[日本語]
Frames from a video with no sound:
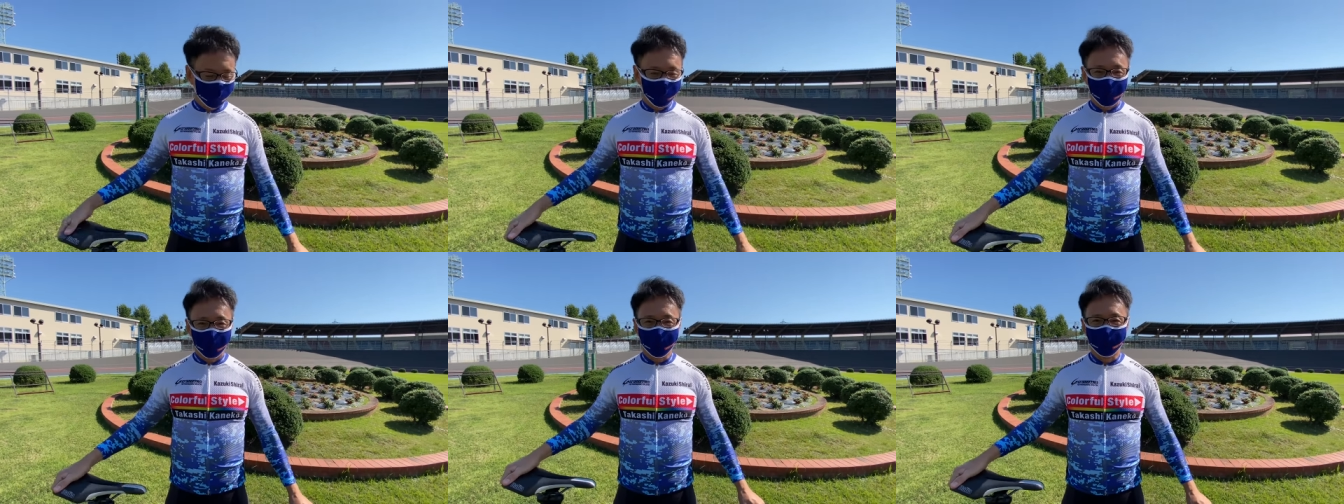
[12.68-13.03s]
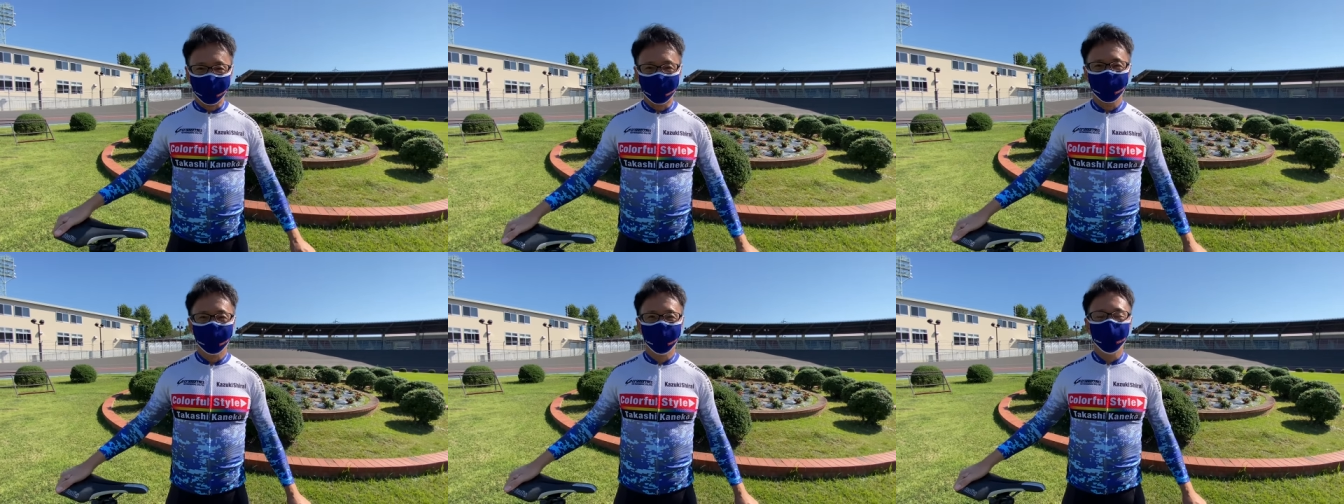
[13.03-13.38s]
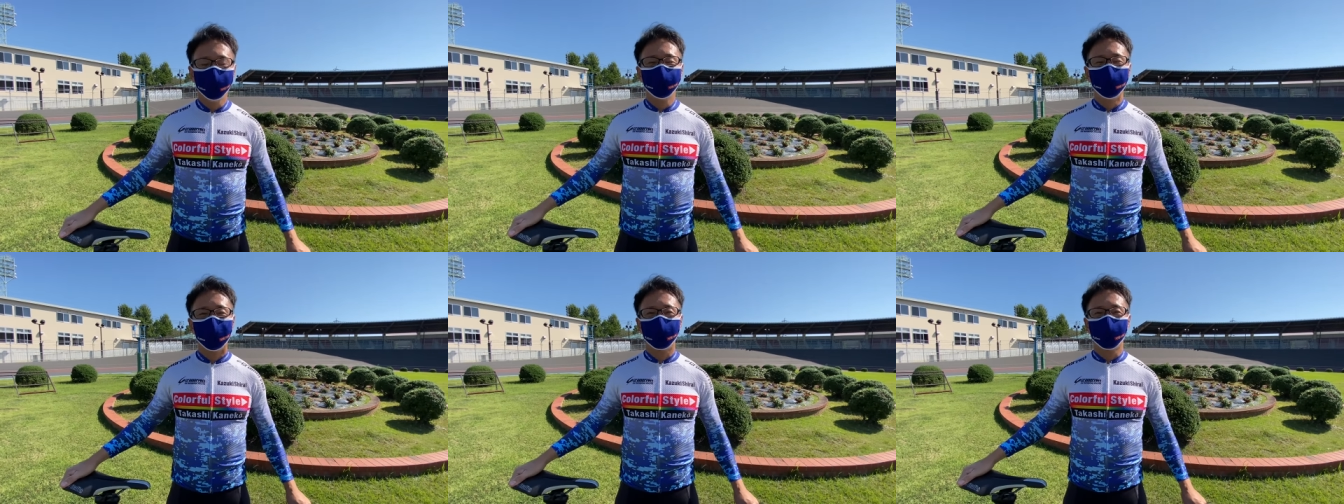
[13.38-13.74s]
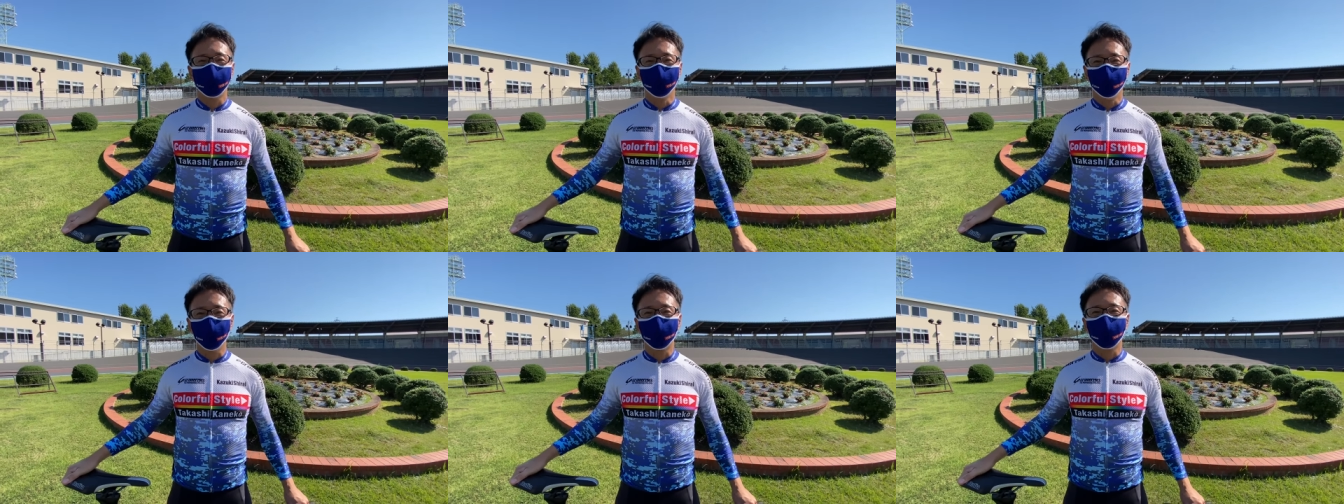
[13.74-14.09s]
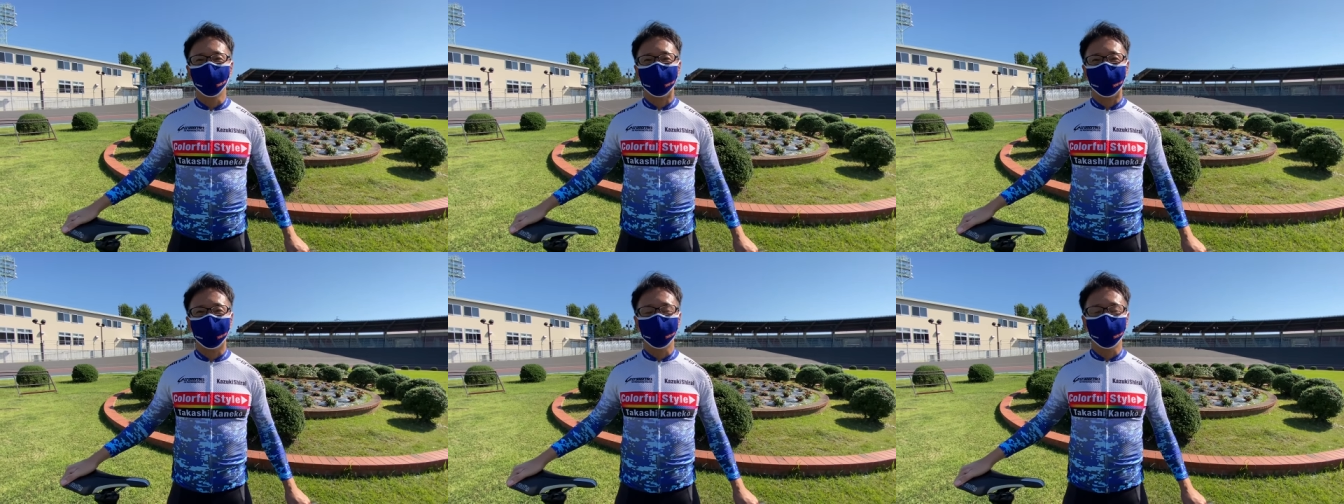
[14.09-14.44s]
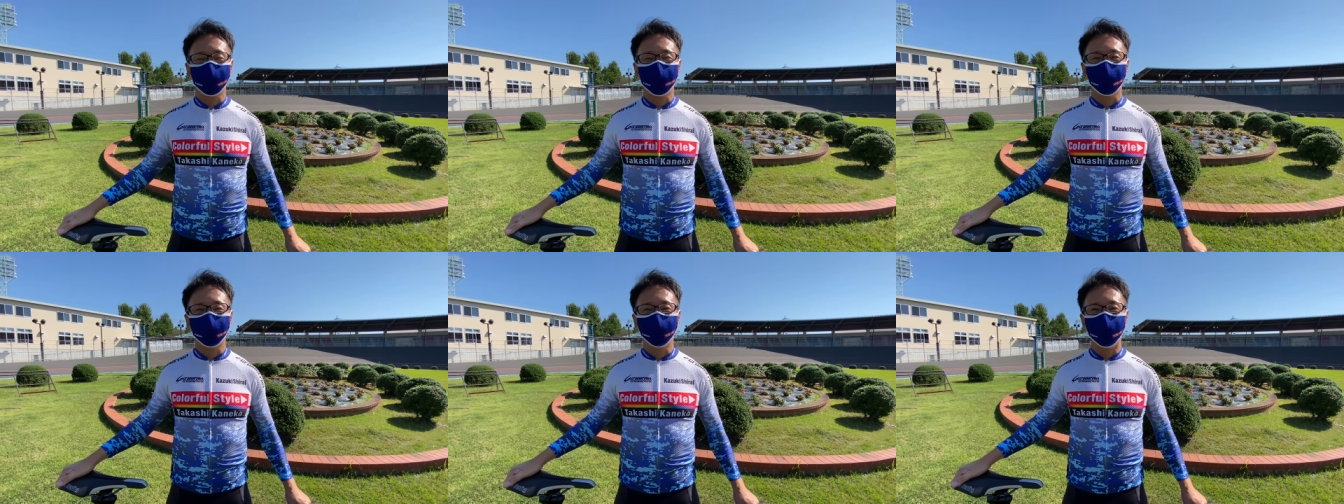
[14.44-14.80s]
れのインプレッションを今日はやっていき
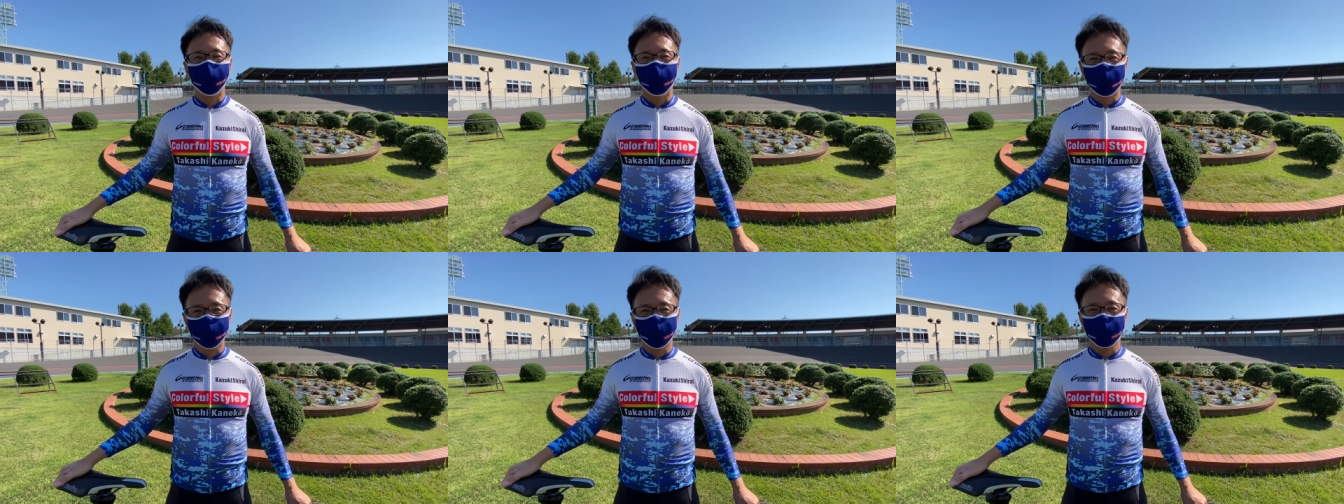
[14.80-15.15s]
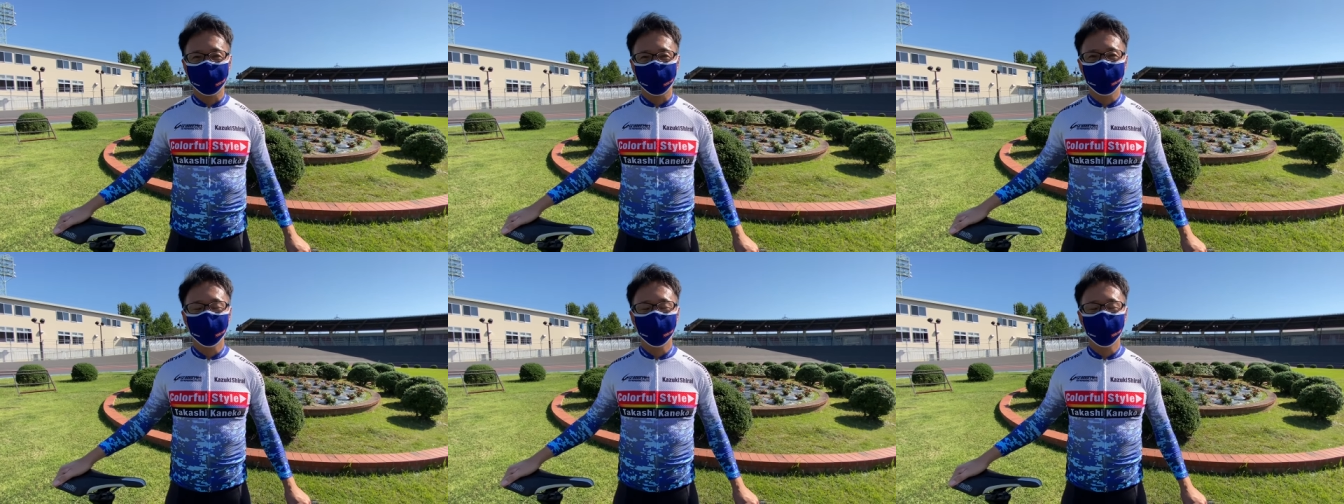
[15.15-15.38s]
たいと思います。